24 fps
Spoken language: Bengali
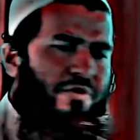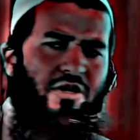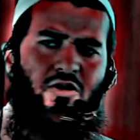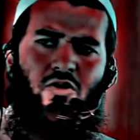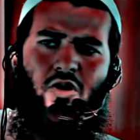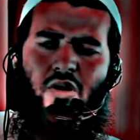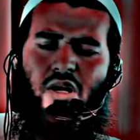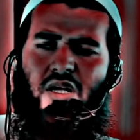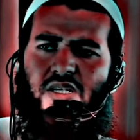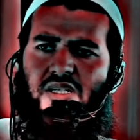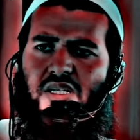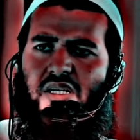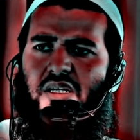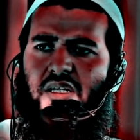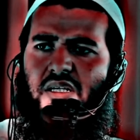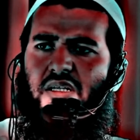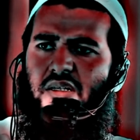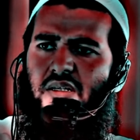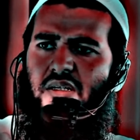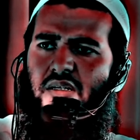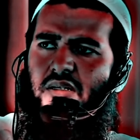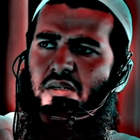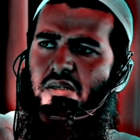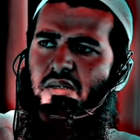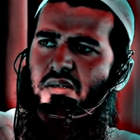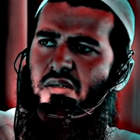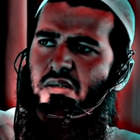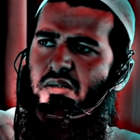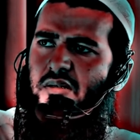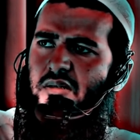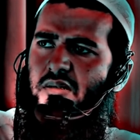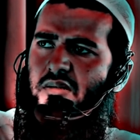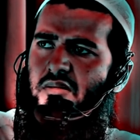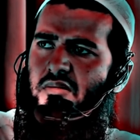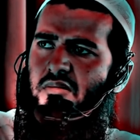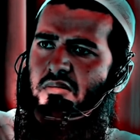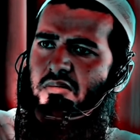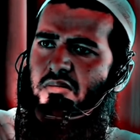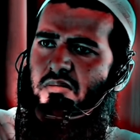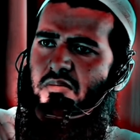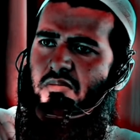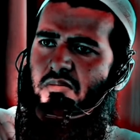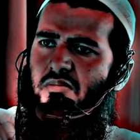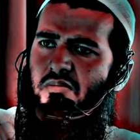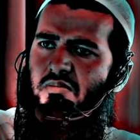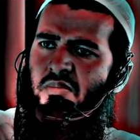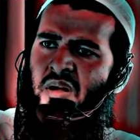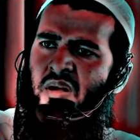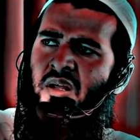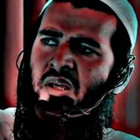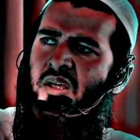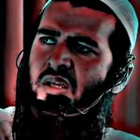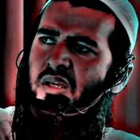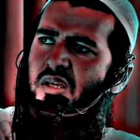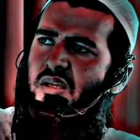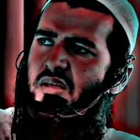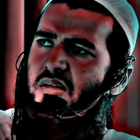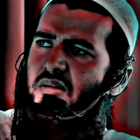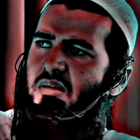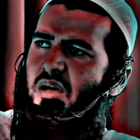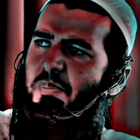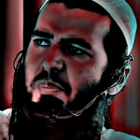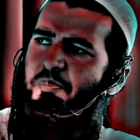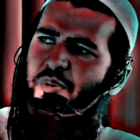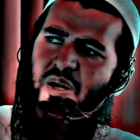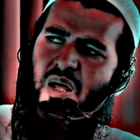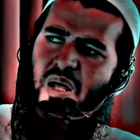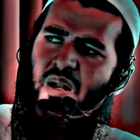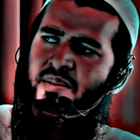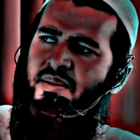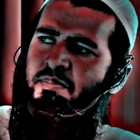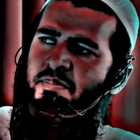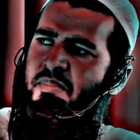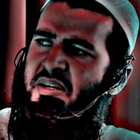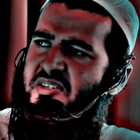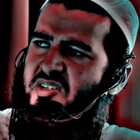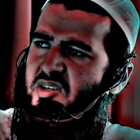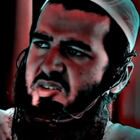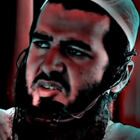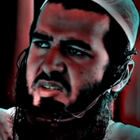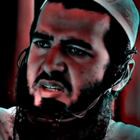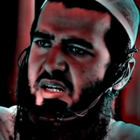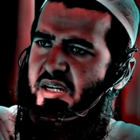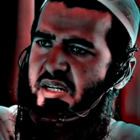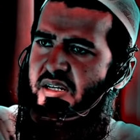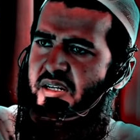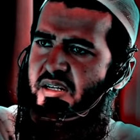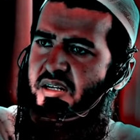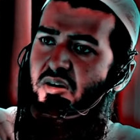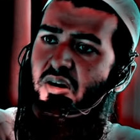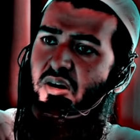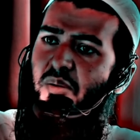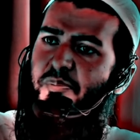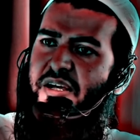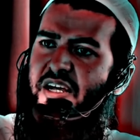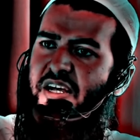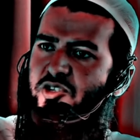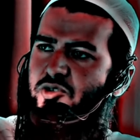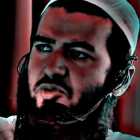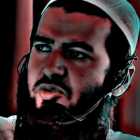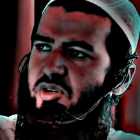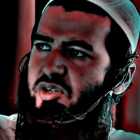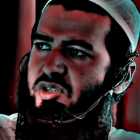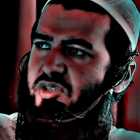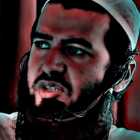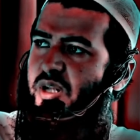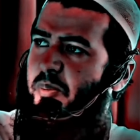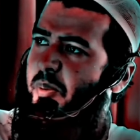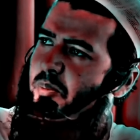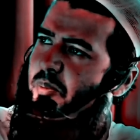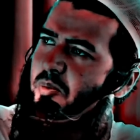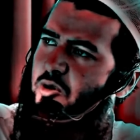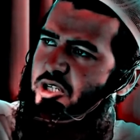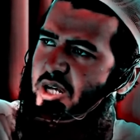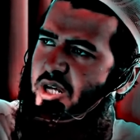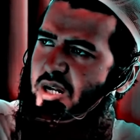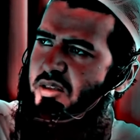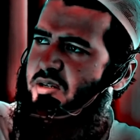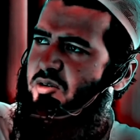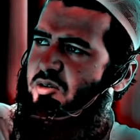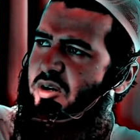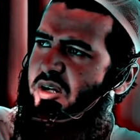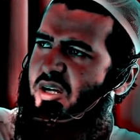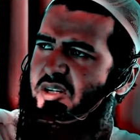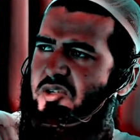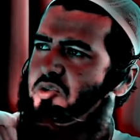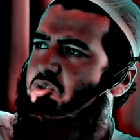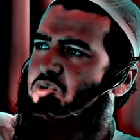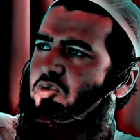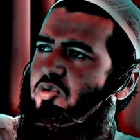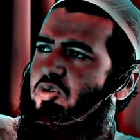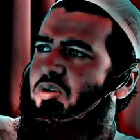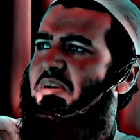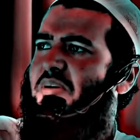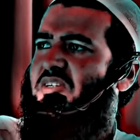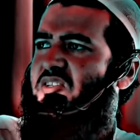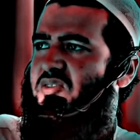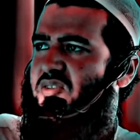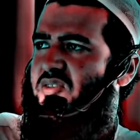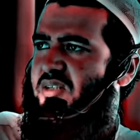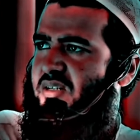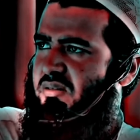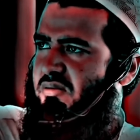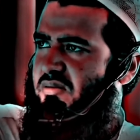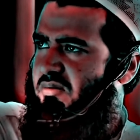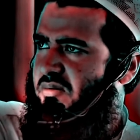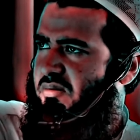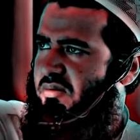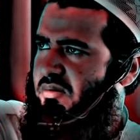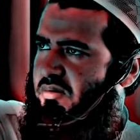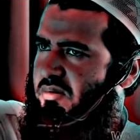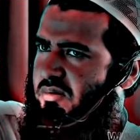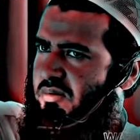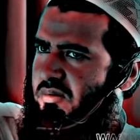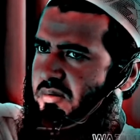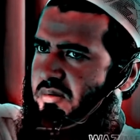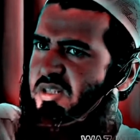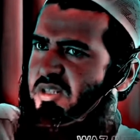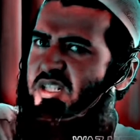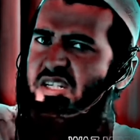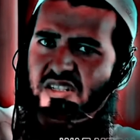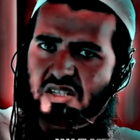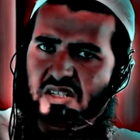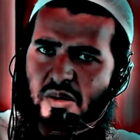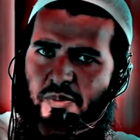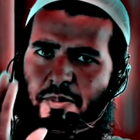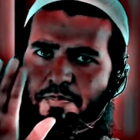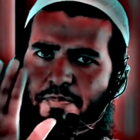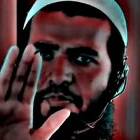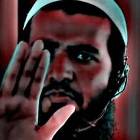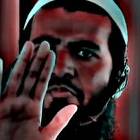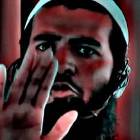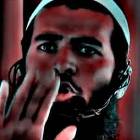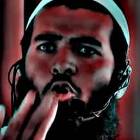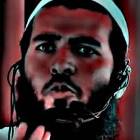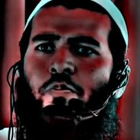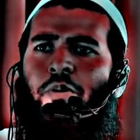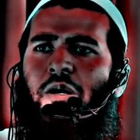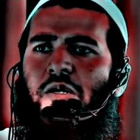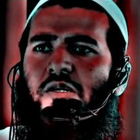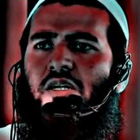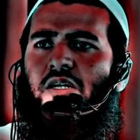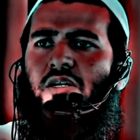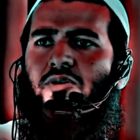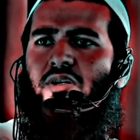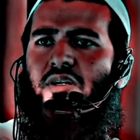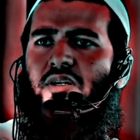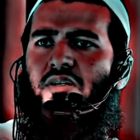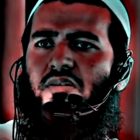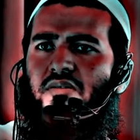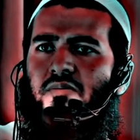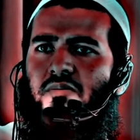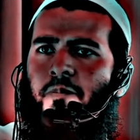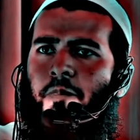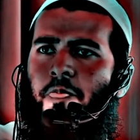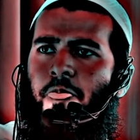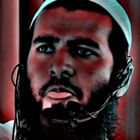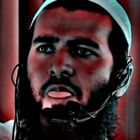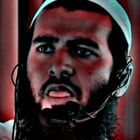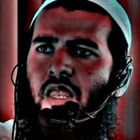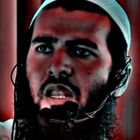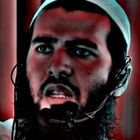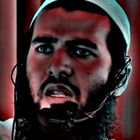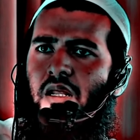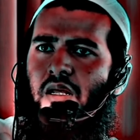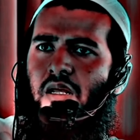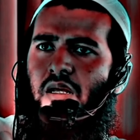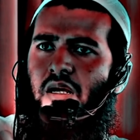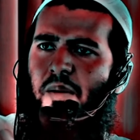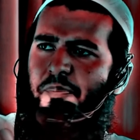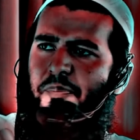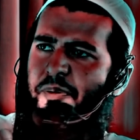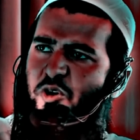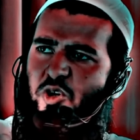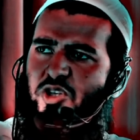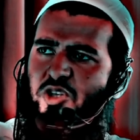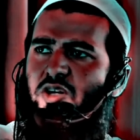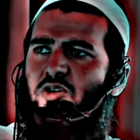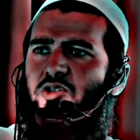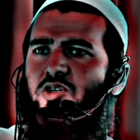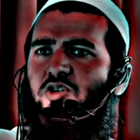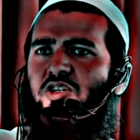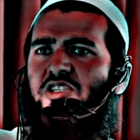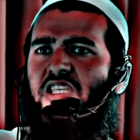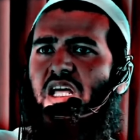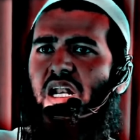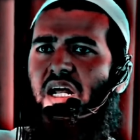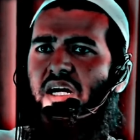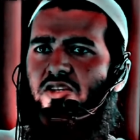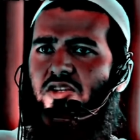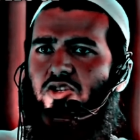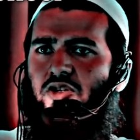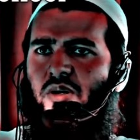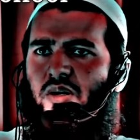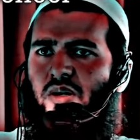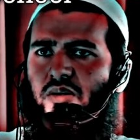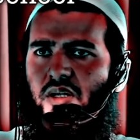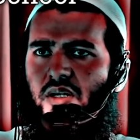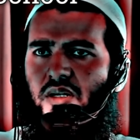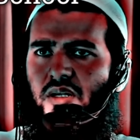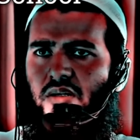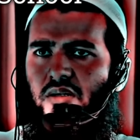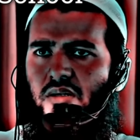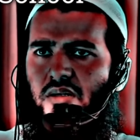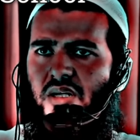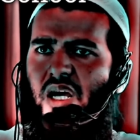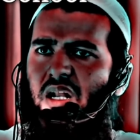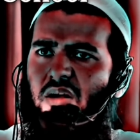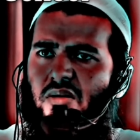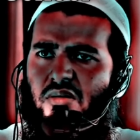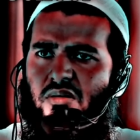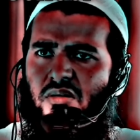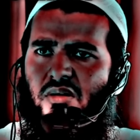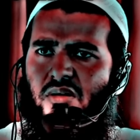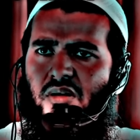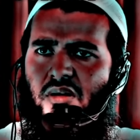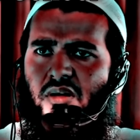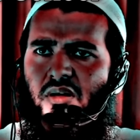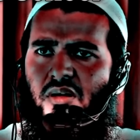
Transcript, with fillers: আপনি ঘরে আসলে মানে আপনার আলাদা মেজাজ থাকে কারণ আপনি কাজ করে আসছেন আপনার বউ সারাদিন ঘরে কাজ করতে কোনো মেজাজ নাই ঠিক আছে আপনি বড় পাঠটা করেন আপনি কথা কথা তালাকের ধমক দেন কেন